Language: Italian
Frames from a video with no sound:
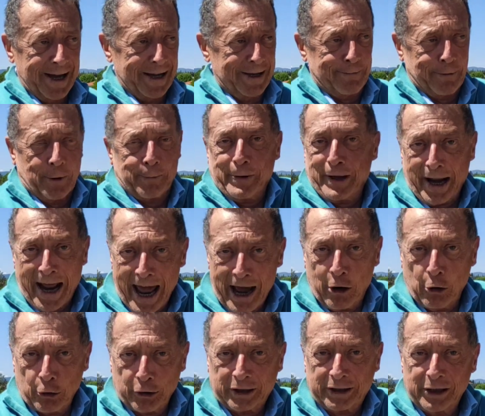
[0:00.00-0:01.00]
i propri
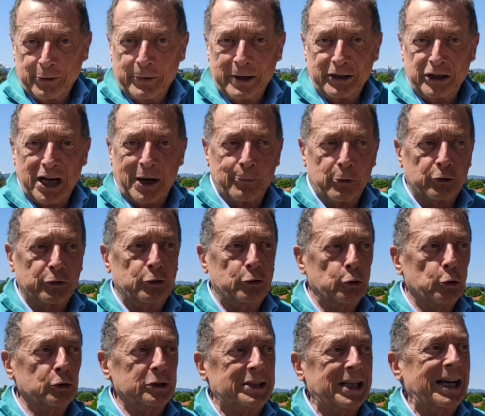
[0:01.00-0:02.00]
record, quindi diciamo,
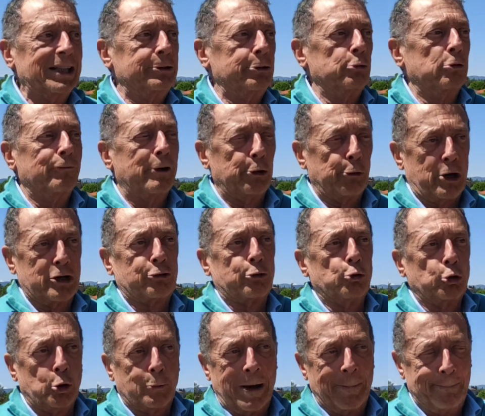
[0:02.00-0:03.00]
non tanto in un valore
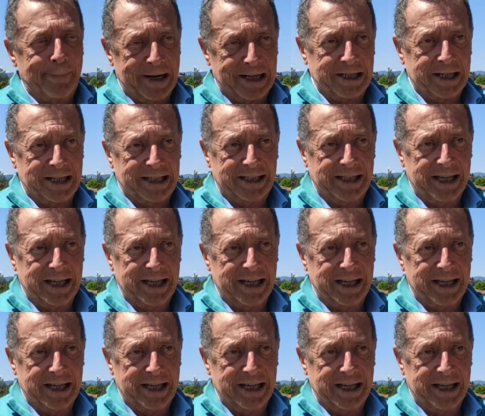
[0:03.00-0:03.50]
assoluto ma per se